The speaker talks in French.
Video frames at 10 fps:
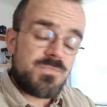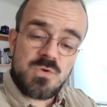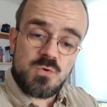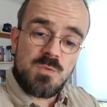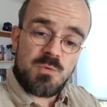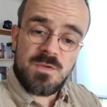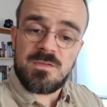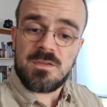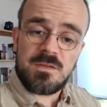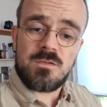je lui ai posé
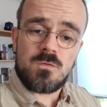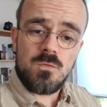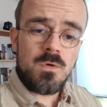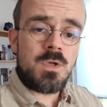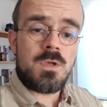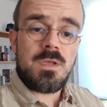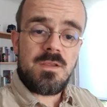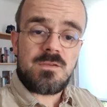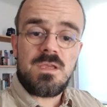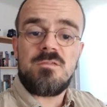cette question,
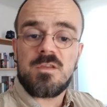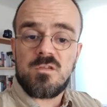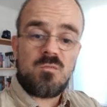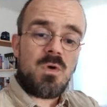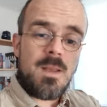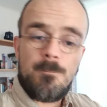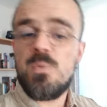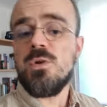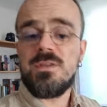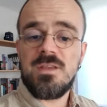est-ce qu'effectivement la
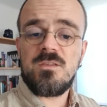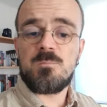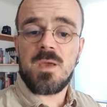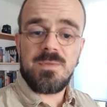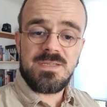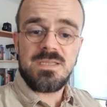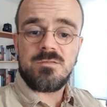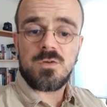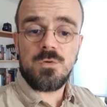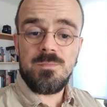politesse permettait
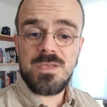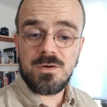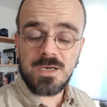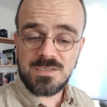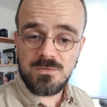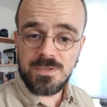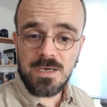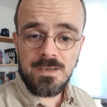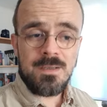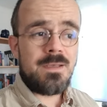d'avoir de meilleurs
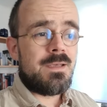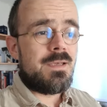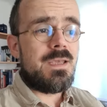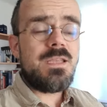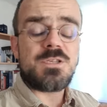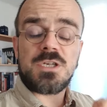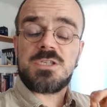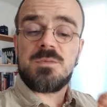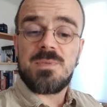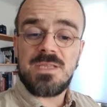résultats Et
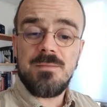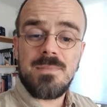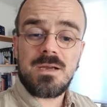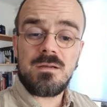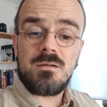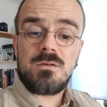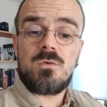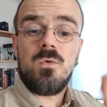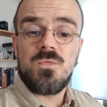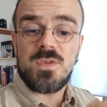ChatGPT m'a
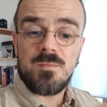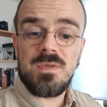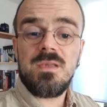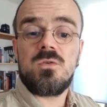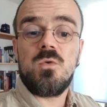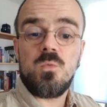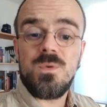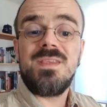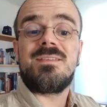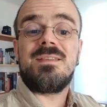confirmé que
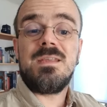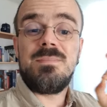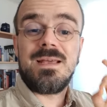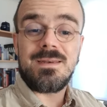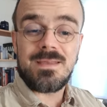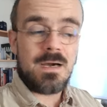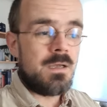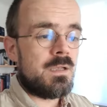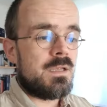oui, c'était bien le cas.